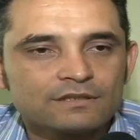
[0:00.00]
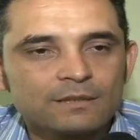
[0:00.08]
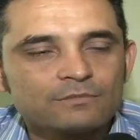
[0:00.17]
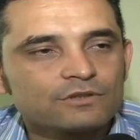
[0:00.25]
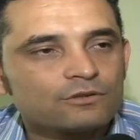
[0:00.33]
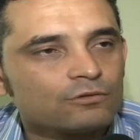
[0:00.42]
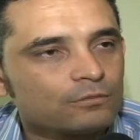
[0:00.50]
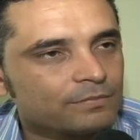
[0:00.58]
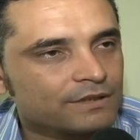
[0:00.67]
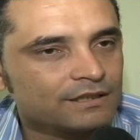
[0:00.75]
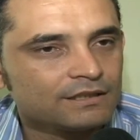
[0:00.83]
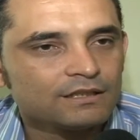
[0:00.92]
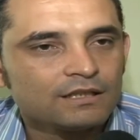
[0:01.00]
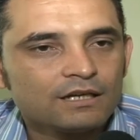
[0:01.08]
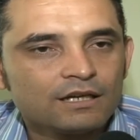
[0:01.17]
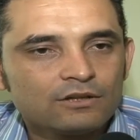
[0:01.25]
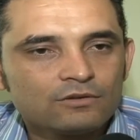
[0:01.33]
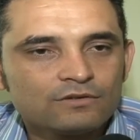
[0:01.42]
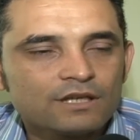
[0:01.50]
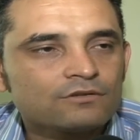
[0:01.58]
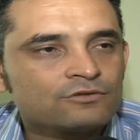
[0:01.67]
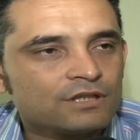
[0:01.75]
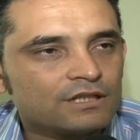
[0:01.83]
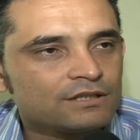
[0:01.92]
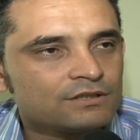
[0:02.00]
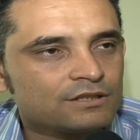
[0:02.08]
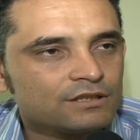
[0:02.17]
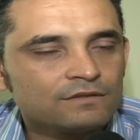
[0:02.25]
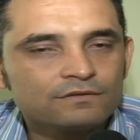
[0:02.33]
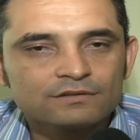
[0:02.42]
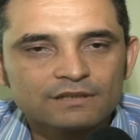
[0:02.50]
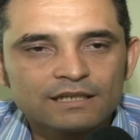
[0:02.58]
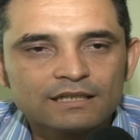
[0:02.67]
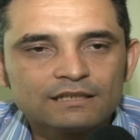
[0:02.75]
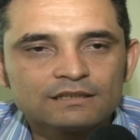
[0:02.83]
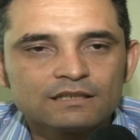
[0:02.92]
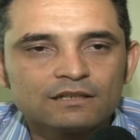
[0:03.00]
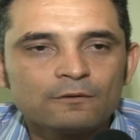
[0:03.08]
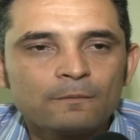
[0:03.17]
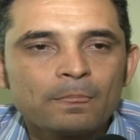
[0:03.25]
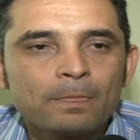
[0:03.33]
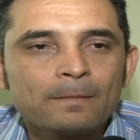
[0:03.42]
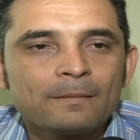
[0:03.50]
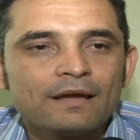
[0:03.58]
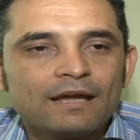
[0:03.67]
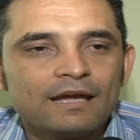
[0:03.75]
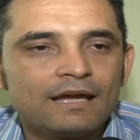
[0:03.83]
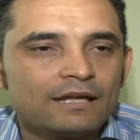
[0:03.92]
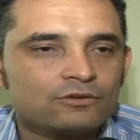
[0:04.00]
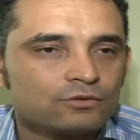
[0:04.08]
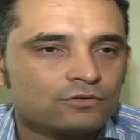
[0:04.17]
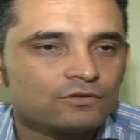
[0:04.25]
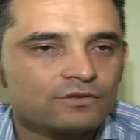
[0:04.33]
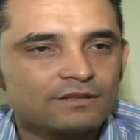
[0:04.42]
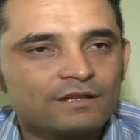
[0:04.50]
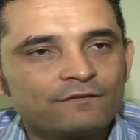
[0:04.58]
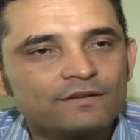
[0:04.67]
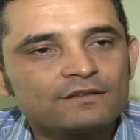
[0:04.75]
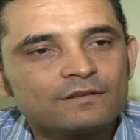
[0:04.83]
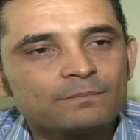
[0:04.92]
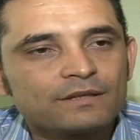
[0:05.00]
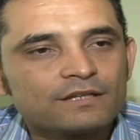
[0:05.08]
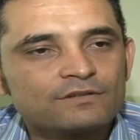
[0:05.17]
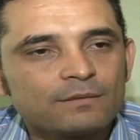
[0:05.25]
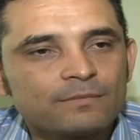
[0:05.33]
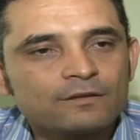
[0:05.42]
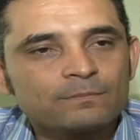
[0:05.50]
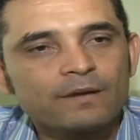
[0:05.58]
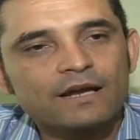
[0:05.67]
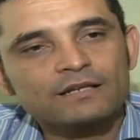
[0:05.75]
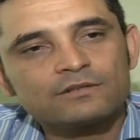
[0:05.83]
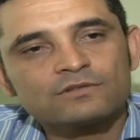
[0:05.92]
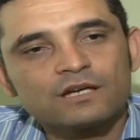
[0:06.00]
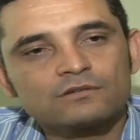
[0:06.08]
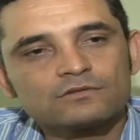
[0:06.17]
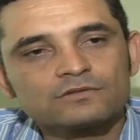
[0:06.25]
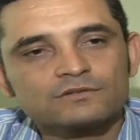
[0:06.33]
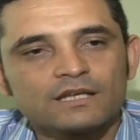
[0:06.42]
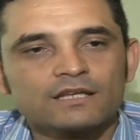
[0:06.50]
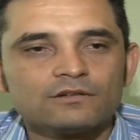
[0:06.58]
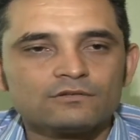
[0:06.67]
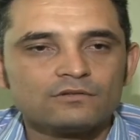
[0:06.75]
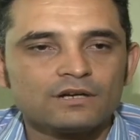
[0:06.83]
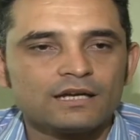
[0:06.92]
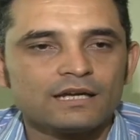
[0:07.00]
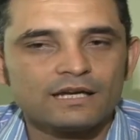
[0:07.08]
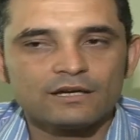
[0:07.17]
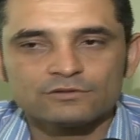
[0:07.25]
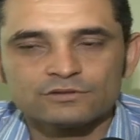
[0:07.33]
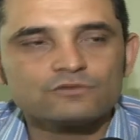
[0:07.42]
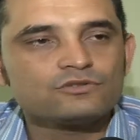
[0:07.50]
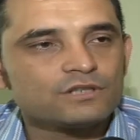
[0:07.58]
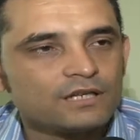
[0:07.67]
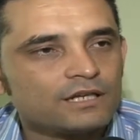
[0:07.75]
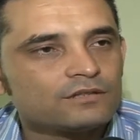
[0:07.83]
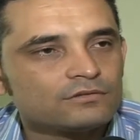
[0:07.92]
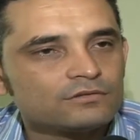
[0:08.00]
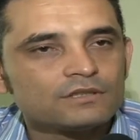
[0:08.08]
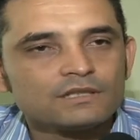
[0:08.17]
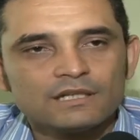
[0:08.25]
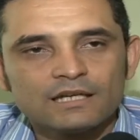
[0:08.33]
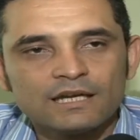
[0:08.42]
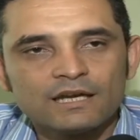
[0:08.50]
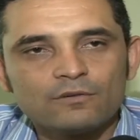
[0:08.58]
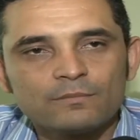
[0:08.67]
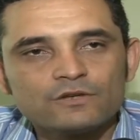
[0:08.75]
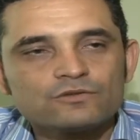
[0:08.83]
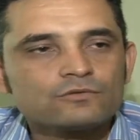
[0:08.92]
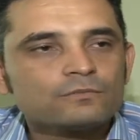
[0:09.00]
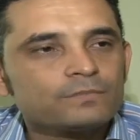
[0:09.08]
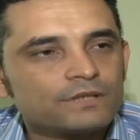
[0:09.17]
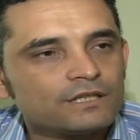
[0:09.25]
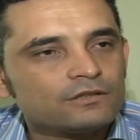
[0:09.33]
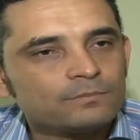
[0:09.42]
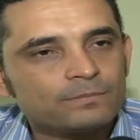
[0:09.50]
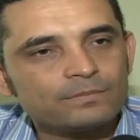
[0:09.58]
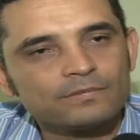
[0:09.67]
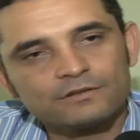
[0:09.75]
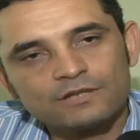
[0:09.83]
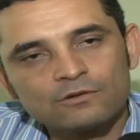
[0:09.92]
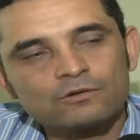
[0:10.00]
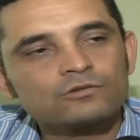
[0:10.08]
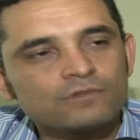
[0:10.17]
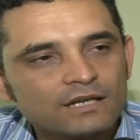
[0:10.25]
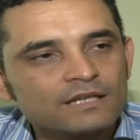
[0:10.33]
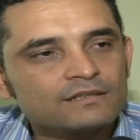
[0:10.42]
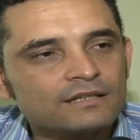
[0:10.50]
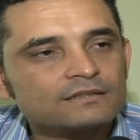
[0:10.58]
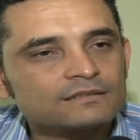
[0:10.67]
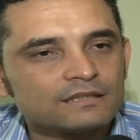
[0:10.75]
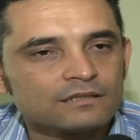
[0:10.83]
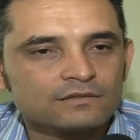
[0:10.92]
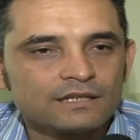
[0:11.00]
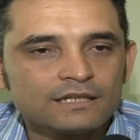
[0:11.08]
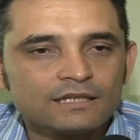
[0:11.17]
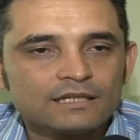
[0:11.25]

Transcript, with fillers: que temos que cumprir 200 dias letivos, né? Então, é, todos os anos é feito esse planejamento para que os alunos tenham é, o seu direito realmente cumprido de acordo com a legislação. Né?